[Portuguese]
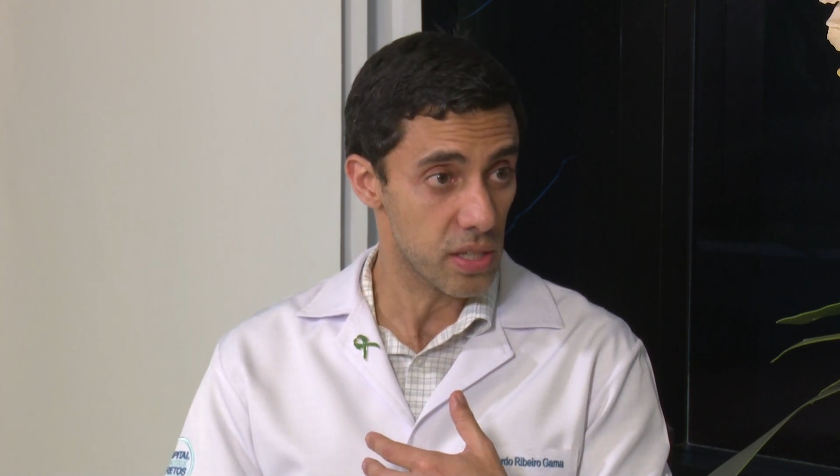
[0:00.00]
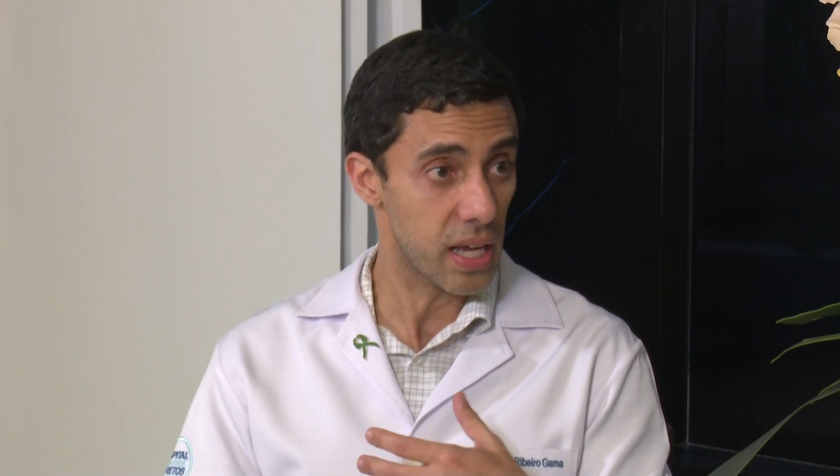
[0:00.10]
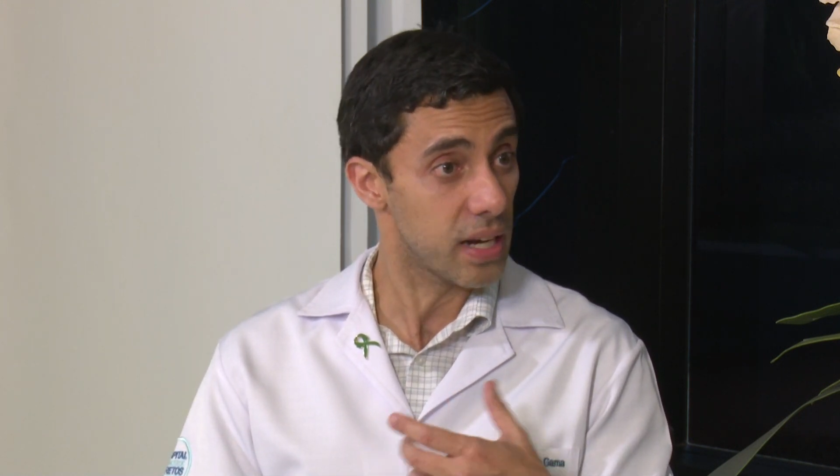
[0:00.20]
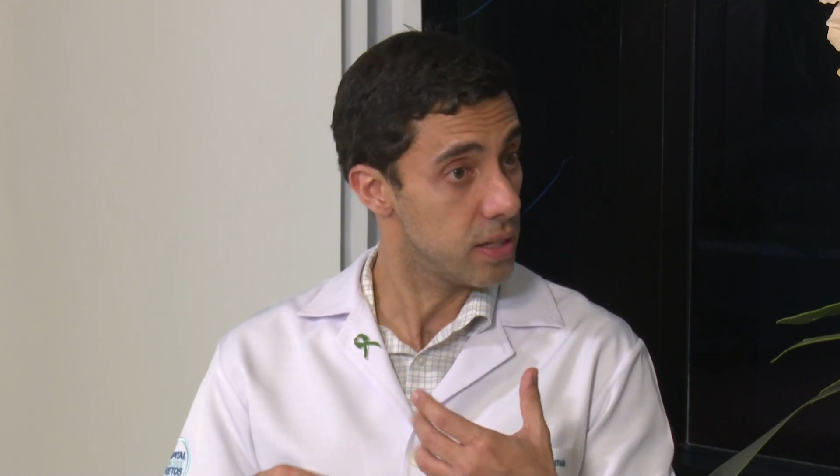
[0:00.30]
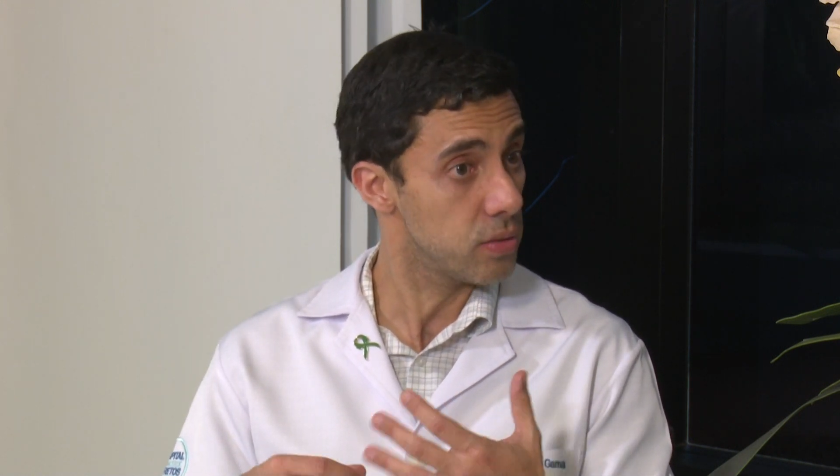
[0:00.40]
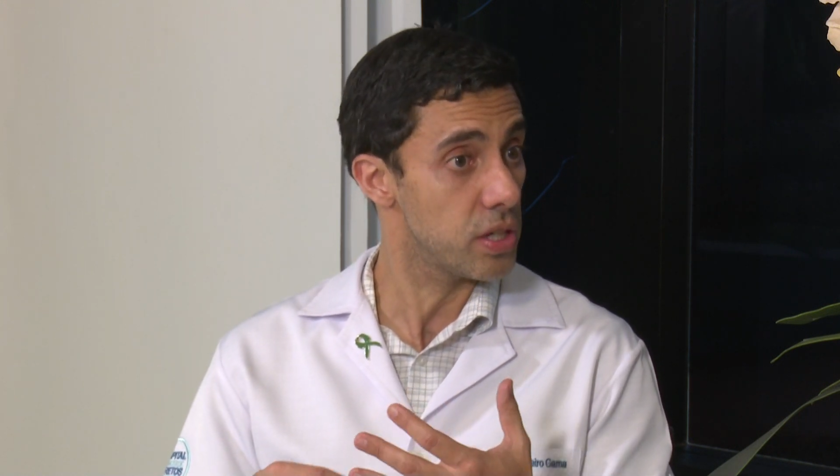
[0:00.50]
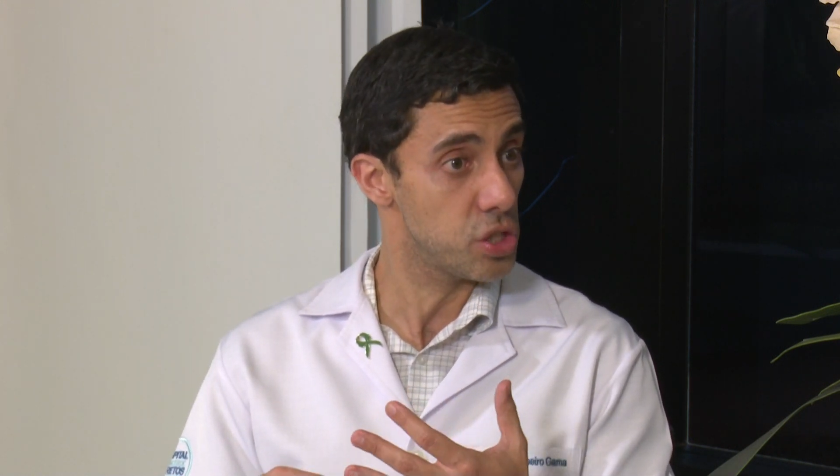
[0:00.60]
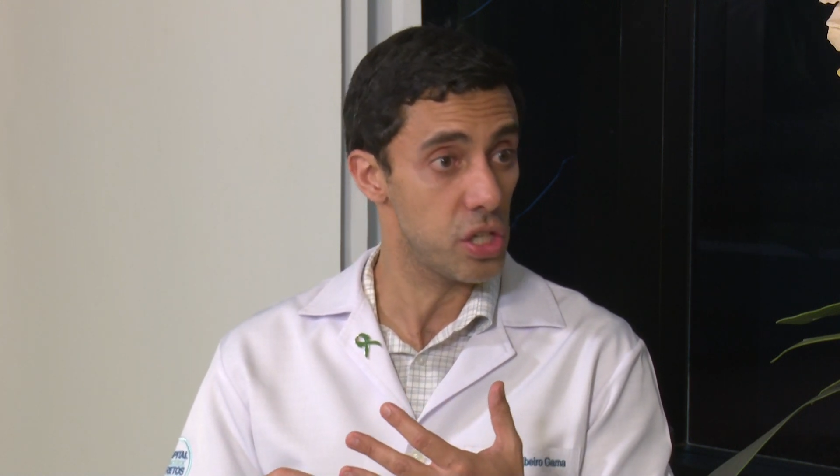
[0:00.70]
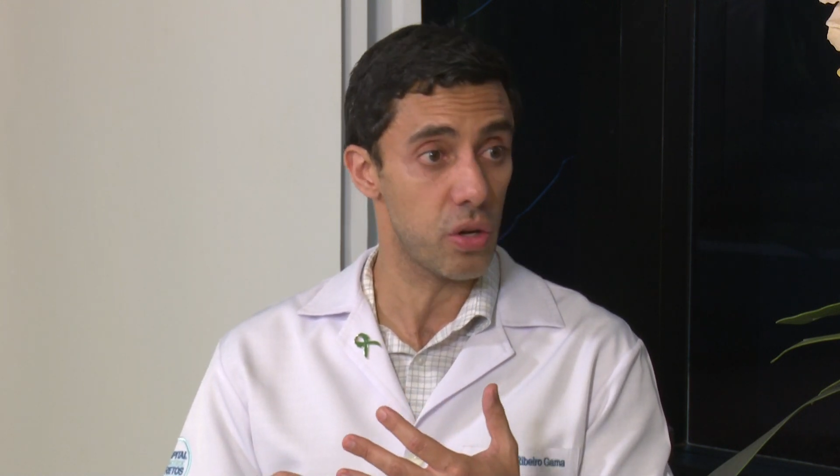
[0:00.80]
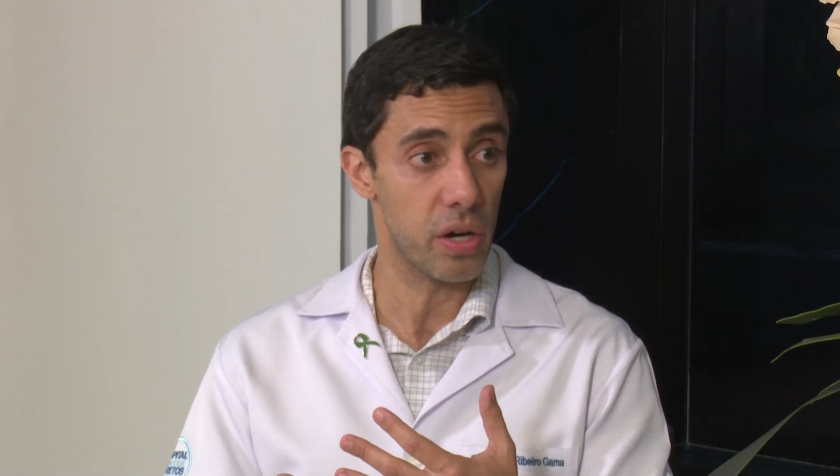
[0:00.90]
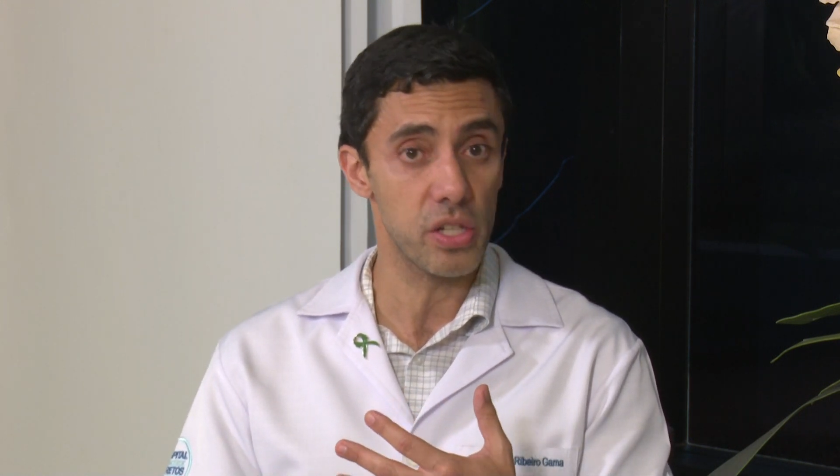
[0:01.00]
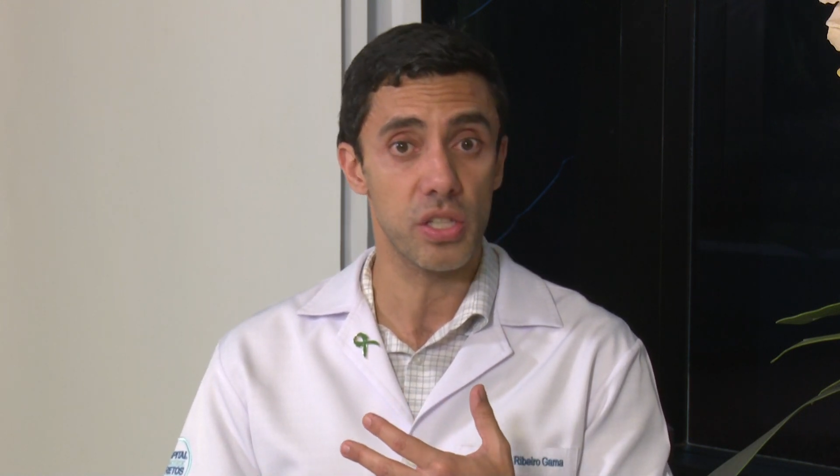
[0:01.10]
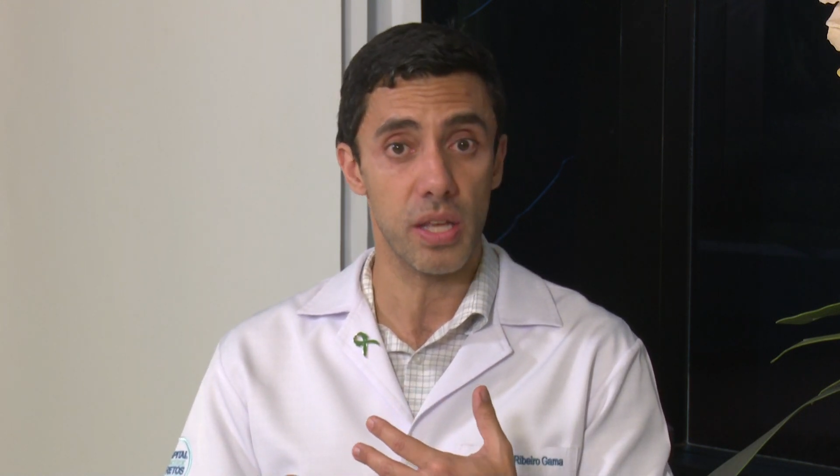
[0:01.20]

da glândula tireoide,